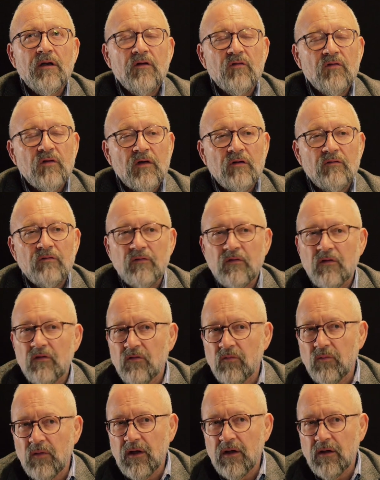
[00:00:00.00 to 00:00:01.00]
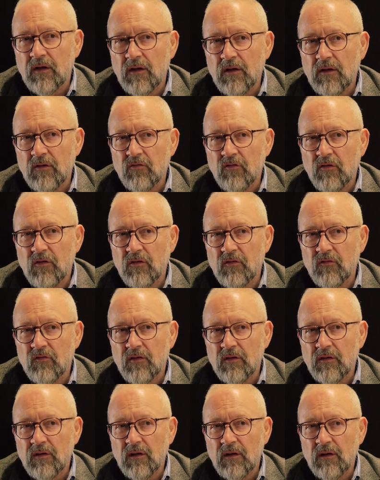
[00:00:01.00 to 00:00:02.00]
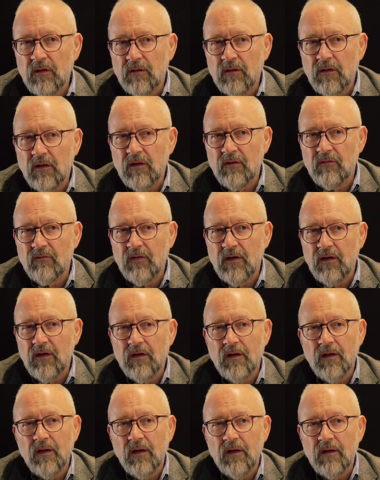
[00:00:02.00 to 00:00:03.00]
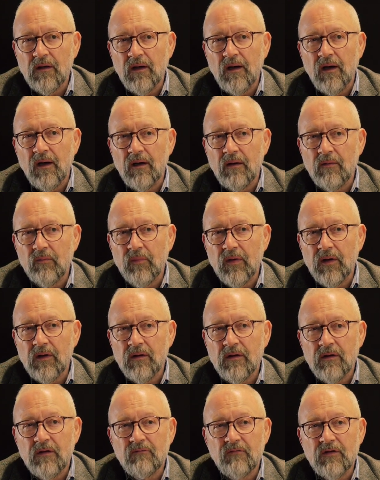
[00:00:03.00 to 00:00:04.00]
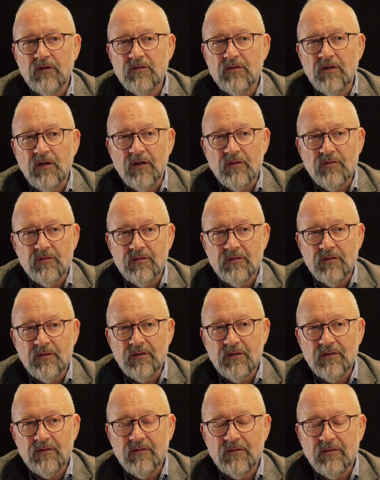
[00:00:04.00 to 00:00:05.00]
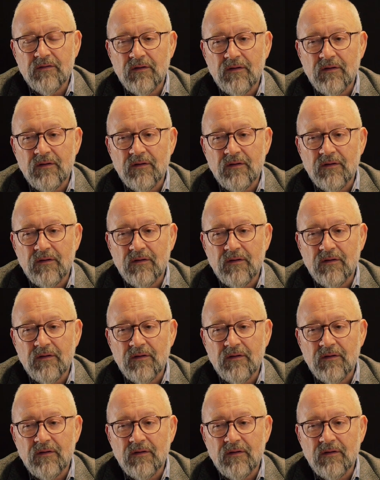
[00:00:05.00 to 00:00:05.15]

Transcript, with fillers: der sich auf das Militärische konzentrieren kann, weil er den genialen Bankier Witte hat, nicht?